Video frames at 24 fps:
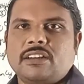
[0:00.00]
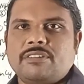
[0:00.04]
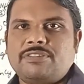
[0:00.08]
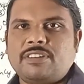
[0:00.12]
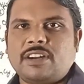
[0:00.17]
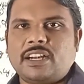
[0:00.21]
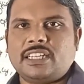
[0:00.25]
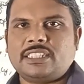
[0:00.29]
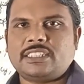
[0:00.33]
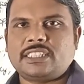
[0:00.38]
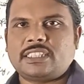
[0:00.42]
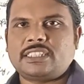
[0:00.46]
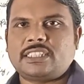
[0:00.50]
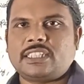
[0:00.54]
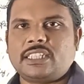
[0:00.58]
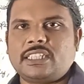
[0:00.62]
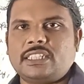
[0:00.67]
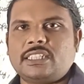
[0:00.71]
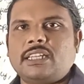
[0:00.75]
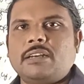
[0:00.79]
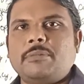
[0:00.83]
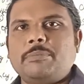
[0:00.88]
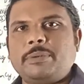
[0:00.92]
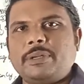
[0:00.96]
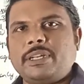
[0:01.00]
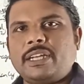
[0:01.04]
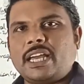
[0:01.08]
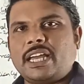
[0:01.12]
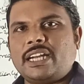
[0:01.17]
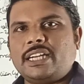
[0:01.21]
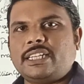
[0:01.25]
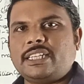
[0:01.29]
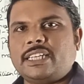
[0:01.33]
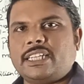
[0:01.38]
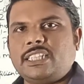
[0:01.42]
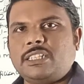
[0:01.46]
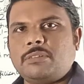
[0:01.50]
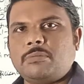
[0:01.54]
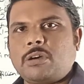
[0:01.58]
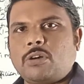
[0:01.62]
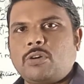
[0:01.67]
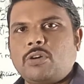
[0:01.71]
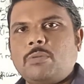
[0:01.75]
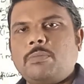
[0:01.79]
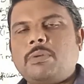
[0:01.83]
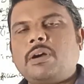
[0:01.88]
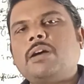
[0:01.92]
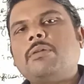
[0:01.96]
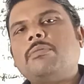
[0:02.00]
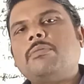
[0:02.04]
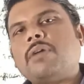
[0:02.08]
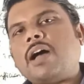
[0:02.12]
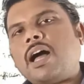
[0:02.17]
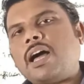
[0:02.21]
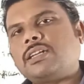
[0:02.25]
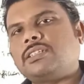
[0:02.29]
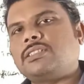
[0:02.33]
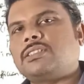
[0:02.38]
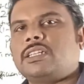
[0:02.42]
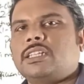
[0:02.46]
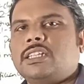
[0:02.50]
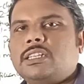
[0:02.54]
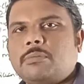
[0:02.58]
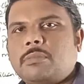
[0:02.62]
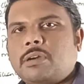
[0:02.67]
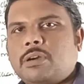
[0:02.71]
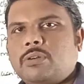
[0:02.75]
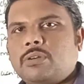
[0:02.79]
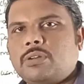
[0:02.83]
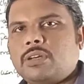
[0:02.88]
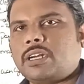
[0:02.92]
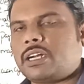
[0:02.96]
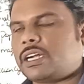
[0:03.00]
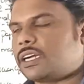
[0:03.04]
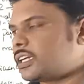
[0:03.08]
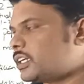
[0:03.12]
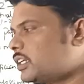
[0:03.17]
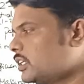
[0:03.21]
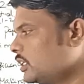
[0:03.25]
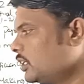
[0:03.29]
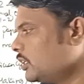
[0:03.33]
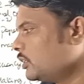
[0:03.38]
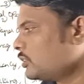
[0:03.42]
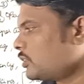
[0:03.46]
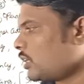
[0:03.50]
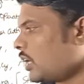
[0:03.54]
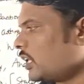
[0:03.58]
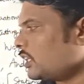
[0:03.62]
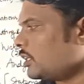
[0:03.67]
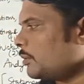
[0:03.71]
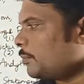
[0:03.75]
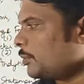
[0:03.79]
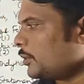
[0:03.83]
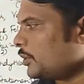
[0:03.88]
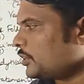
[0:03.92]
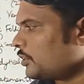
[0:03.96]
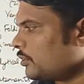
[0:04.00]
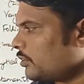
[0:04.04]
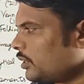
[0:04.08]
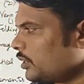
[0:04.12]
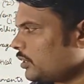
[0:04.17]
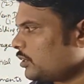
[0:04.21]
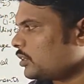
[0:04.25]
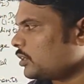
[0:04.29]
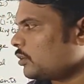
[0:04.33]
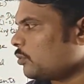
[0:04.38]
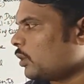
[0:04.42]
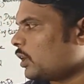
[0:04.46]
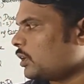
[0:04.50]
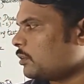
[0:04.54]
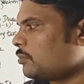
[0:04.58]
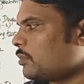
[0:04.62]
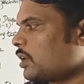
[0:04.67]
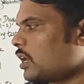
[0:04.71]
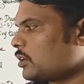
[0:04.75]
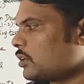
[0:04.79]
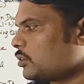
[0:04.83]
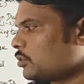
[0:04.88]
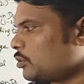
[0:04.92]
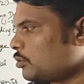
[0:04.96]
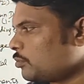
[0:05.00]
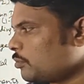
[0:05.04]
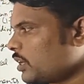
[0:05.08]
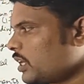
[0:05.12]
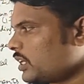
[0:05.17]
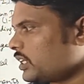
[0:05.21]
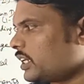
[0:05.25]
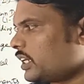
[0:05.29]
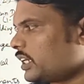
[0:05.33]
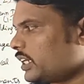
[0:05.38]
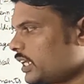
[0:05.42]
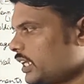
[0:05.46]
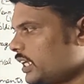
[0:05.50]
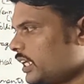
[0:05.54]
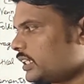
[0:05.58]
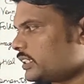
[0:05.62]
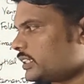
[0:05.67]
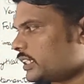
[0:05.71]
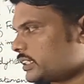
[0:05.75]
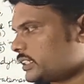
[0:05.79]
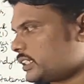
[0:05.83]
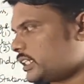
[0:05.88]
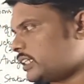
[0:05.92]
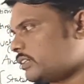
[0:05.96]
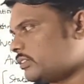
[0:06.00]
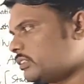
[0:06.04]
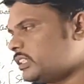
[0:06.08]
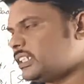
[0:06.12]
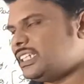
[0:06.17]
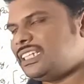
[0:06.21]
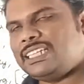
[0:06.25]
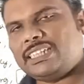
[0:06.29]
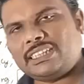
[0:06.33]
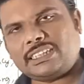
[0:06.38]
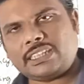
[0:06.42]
டஃப்பான செக்ஷனுக்கு தான் ப்ரியாரிட்டி அதிகமாக கொடுப்பாங்க மார்க்ஸும் அதிகமாக கொடுக்குறாங்க ஸோ அதை பொறுத்த வரைக்கும் இந்த ஒன் மார்க் டூ மார்க் செக்ஷனில் வந்து